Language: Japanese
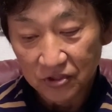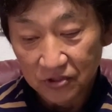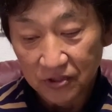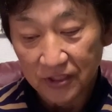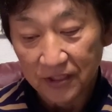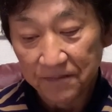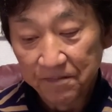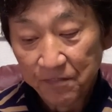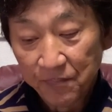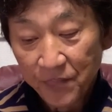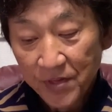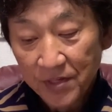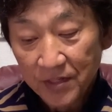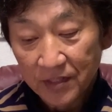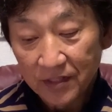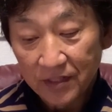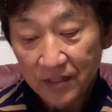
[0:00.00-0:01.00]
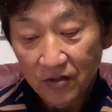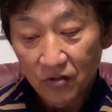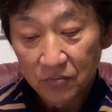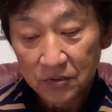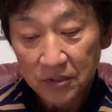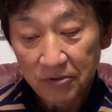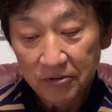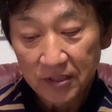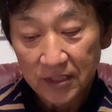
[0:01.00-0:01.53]
い、え
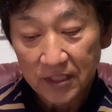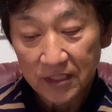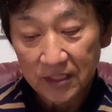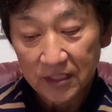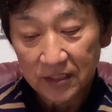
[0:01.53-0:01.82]
ホームランは